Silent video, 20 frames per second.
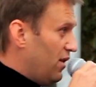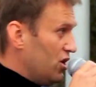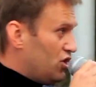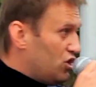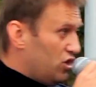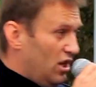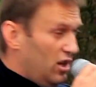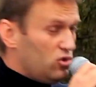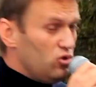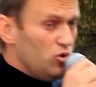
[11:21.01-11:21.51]

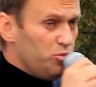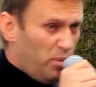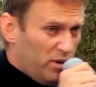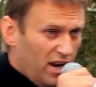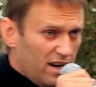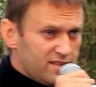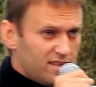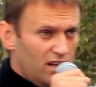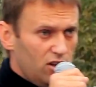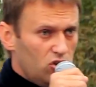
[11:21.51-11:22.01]
два человека. Ну,
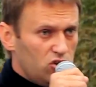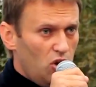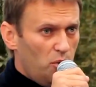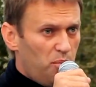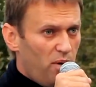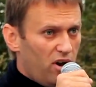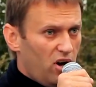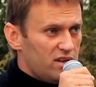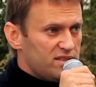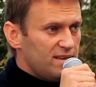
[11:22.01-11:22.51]
показал он
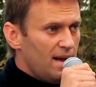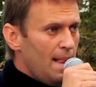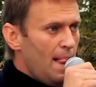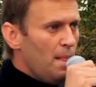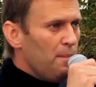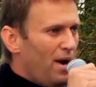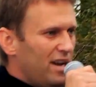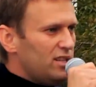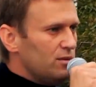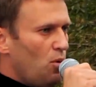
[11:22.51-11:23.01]
ее пару раз.
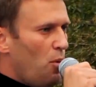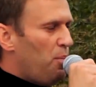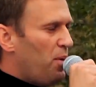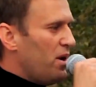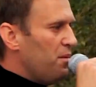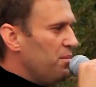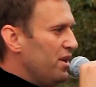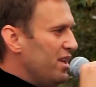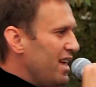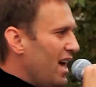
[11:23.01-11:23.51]
Поэтому
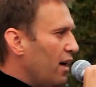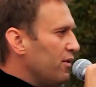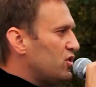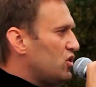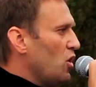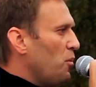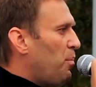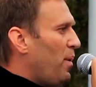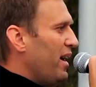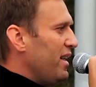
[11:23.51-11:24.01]
про меня
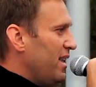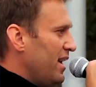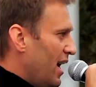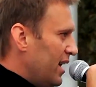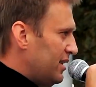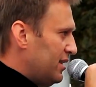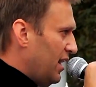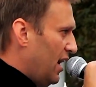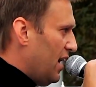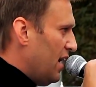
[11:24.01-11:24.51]
все
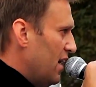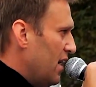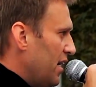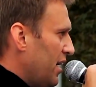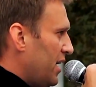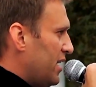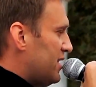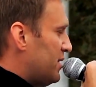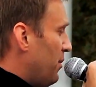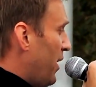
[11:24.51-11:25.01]
понятно,
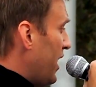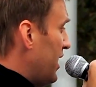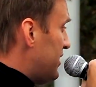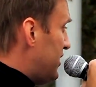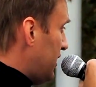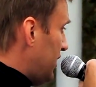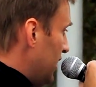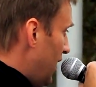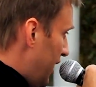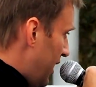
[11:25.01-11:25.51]
и из моей
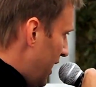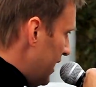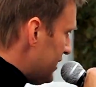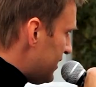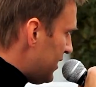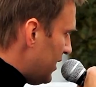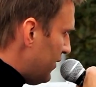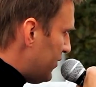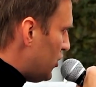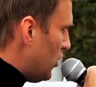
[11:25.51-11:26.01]

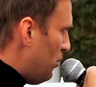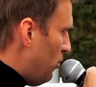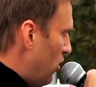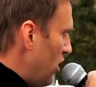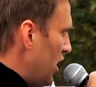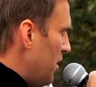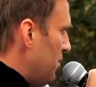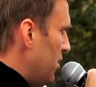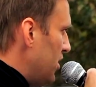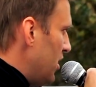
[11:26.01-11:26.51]
декларации все
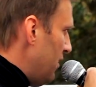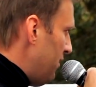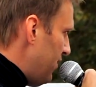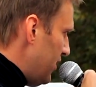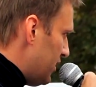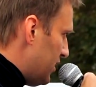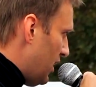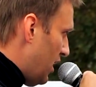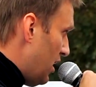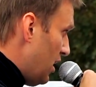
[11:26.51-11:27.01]
более-менее
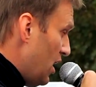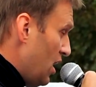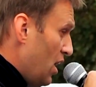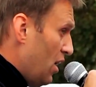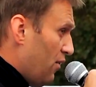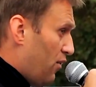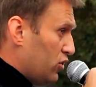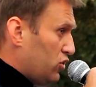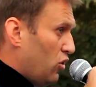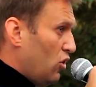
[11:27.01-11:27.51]
видно.
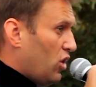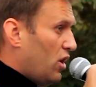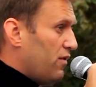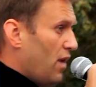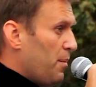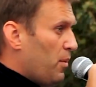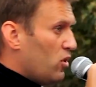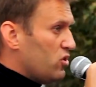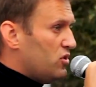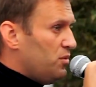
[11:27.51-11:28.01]
Вот только
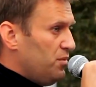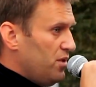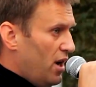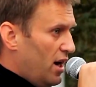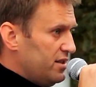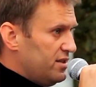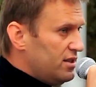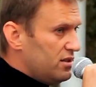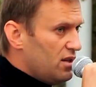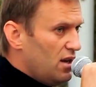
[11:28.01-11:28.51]
вопрос у
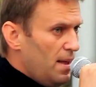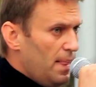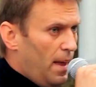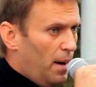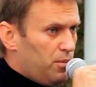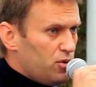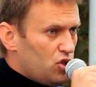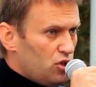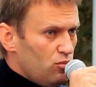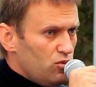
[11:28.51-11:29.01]
меня один.
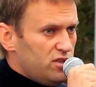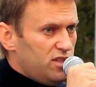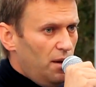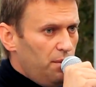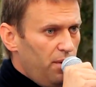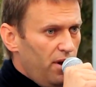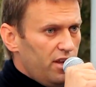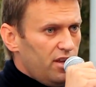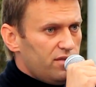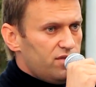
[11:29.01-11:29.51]
А почему
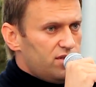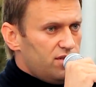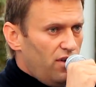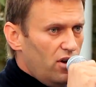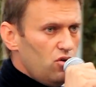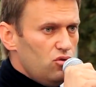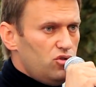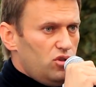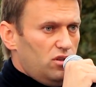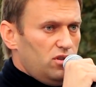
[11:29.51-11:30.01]
Собянин
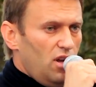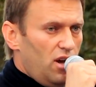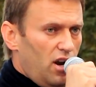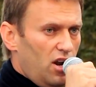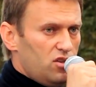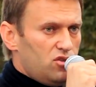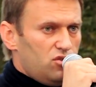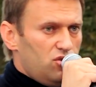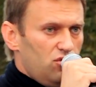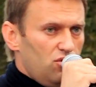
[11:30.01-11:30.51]
свою
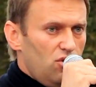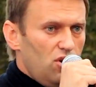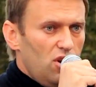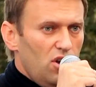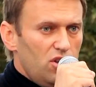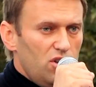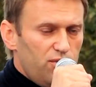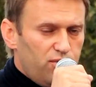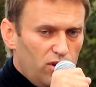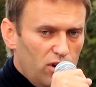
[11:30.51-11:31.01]
декларацию
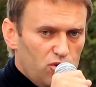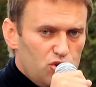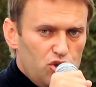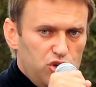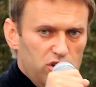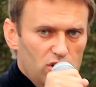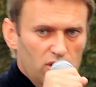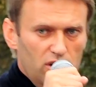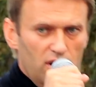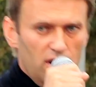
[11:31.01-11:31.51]
не
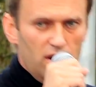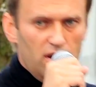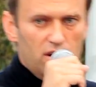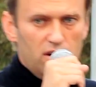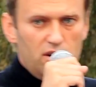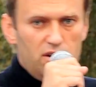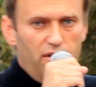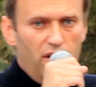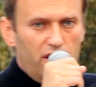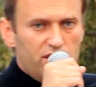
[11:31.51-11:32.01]
включил
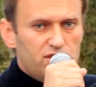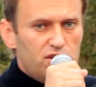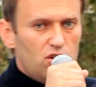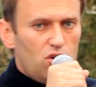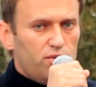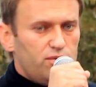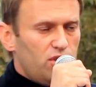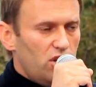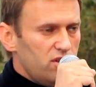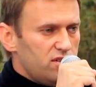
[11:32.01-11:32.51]

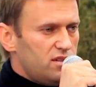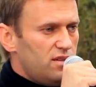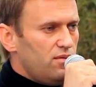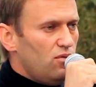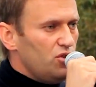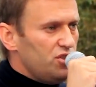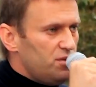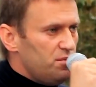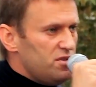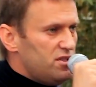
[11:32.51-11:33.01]
квартиру в
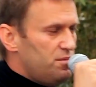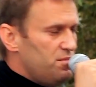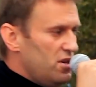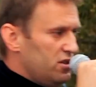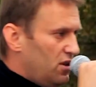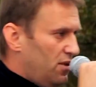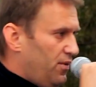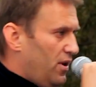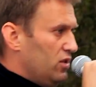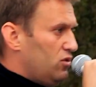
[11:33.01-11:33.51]
380
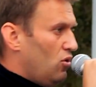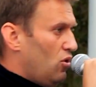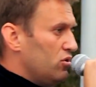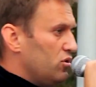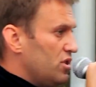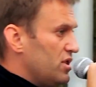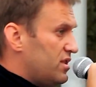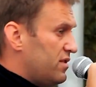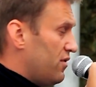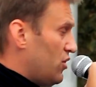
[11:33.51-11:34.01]
метров,
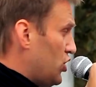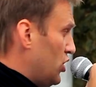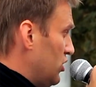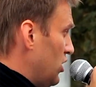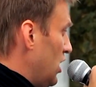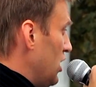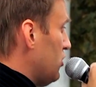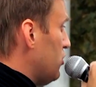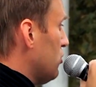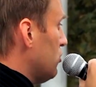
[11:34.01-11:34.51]
которую на
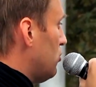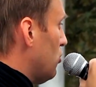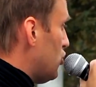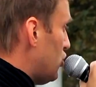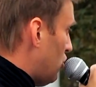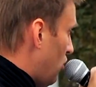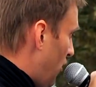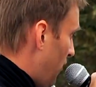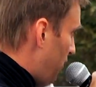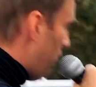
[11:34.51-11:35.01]
несовершеннолетнюю
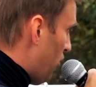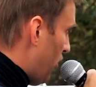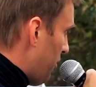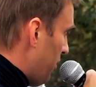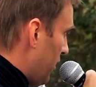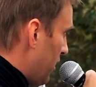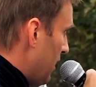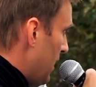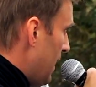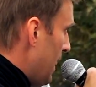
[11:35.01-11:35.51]
дочку
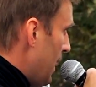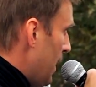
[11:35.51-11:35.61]
оформил.